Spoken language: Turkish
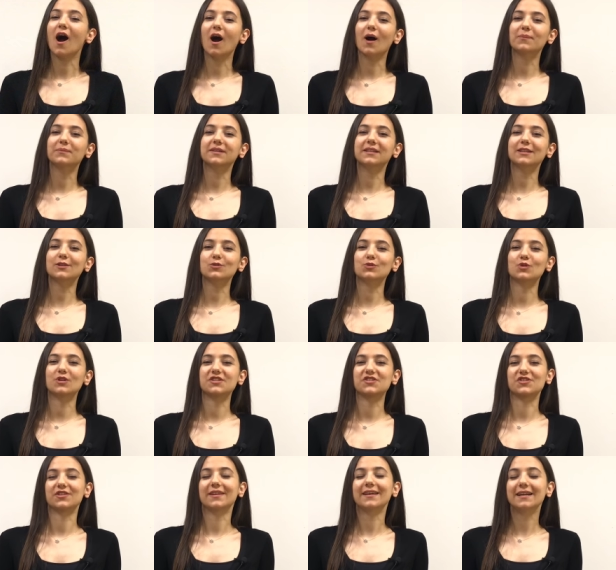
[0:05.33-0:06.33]
hamilelik
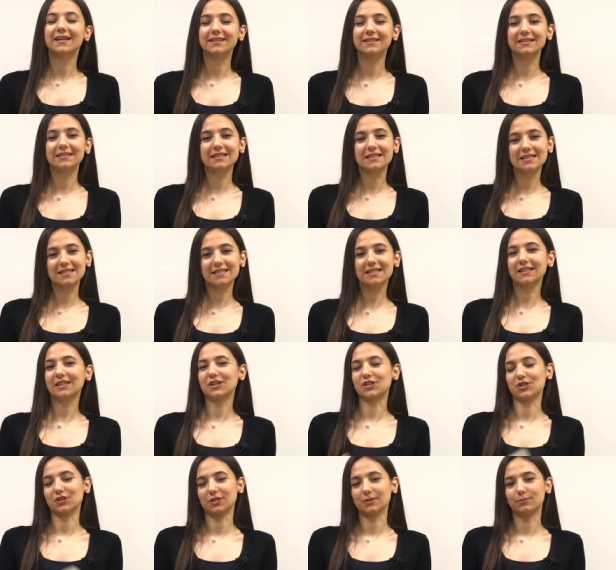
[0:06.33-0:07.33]
sürecinde kadınların sık
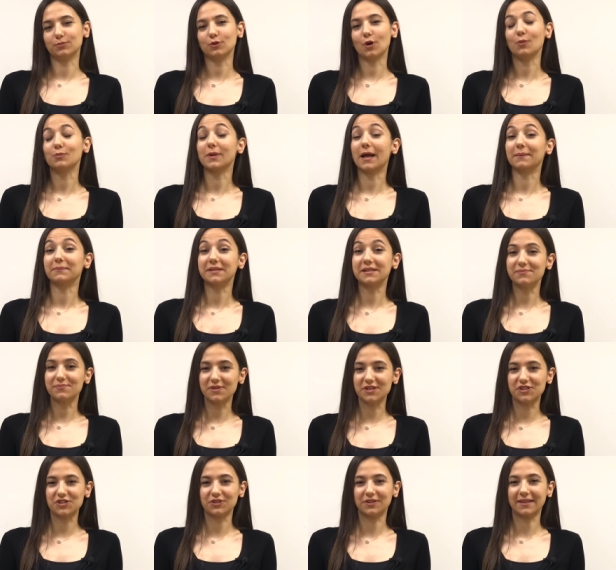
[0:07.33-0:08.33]
yaşadığı
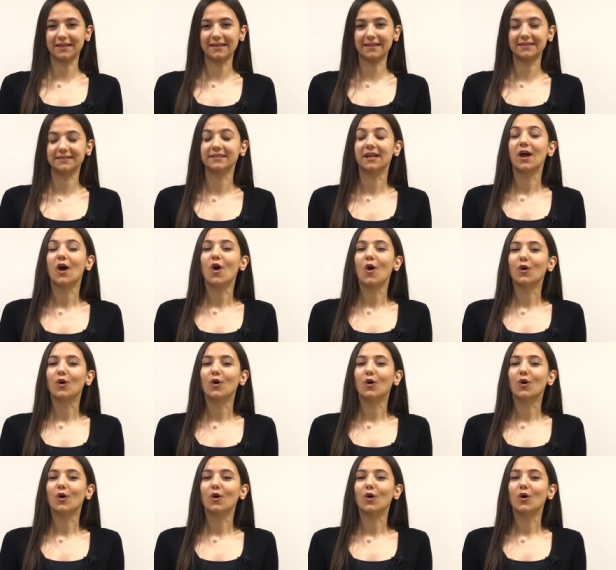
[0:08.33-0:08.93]
problemlerin başında gelir.